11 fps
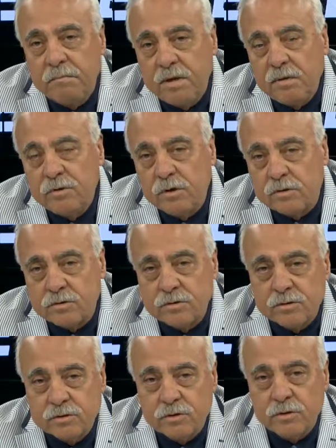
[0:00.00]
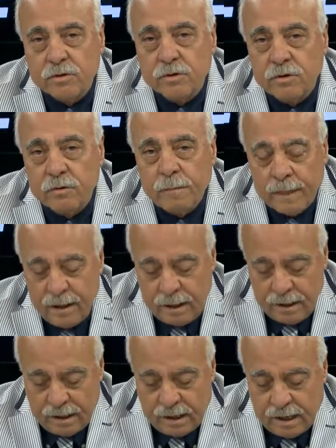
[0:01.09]
Bilmiyoruz. Çünkü
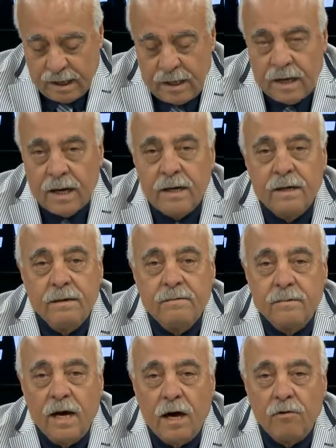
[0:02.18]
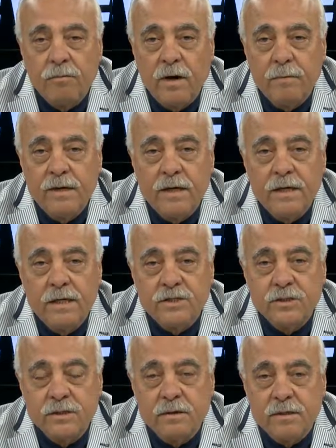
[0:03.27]
hala Avrupa Birliği
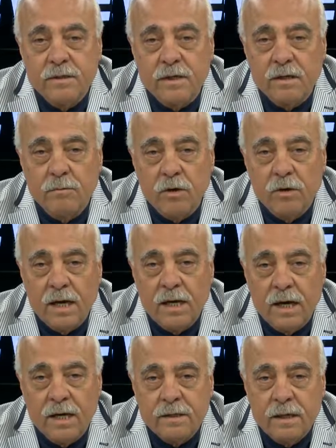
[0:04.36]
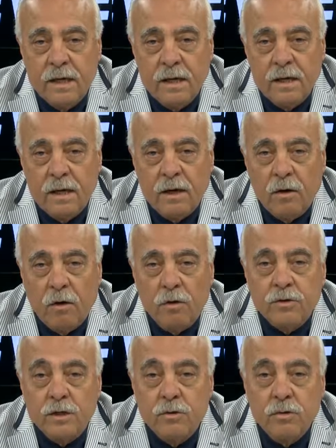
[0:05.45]
içinde bir takım olaylar,
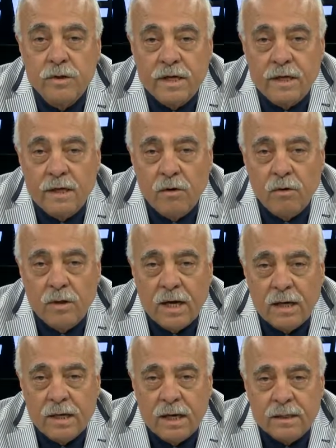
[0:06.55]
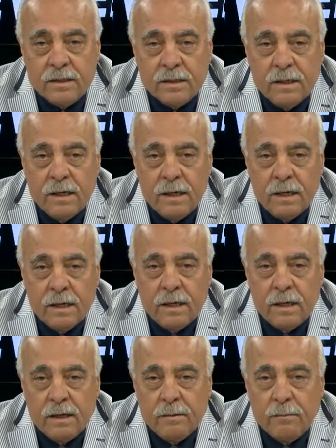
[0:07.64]
Orta Doğu'daki olaylar,
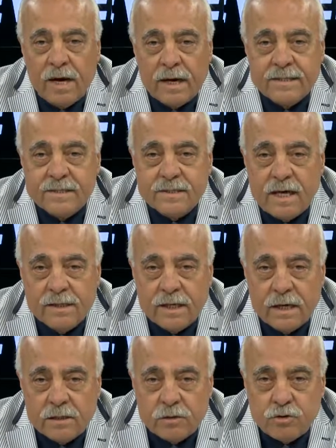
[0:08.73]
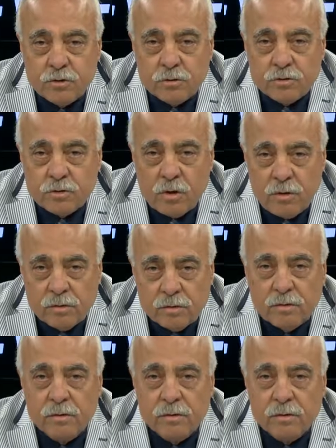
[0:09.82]
Pakistan'da şu son